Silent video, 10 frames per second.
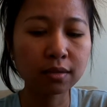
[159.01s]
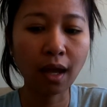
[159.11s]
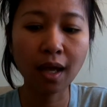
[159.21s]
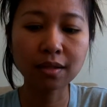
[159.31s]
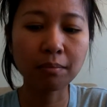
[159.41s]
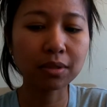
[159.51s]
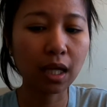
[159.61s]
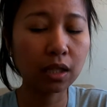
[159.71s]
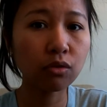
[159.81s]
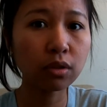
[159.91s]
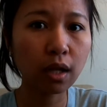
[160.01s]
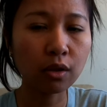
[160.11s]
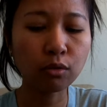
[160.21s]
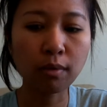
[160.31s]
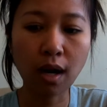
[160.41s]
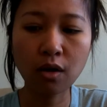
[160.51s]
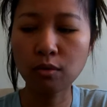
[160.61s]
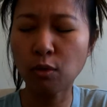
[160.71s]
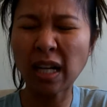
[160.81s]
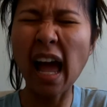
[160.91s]
sehat sama sakitku tergantung
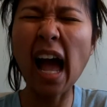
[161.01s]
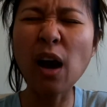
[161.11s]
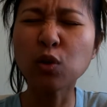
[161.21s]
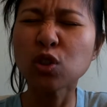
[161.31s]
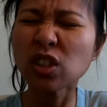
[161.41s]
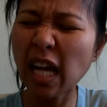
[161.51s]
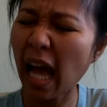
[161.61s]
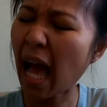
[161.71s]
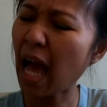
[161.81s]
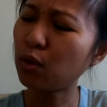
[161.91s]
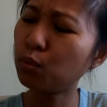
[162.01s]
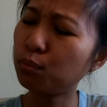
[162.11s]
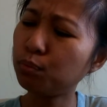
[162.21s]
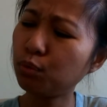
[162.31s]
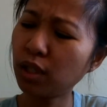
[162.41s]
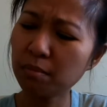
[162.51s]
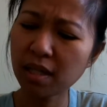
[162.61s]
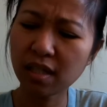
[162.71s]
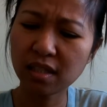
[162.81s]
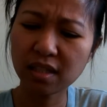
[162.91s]
badanku bukan au. Aduh,
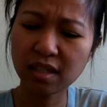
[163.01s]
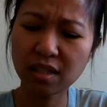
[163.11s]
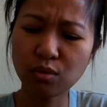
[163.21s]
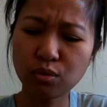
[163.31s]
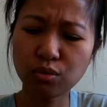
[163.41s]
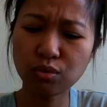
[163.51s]
gimana? Aduh.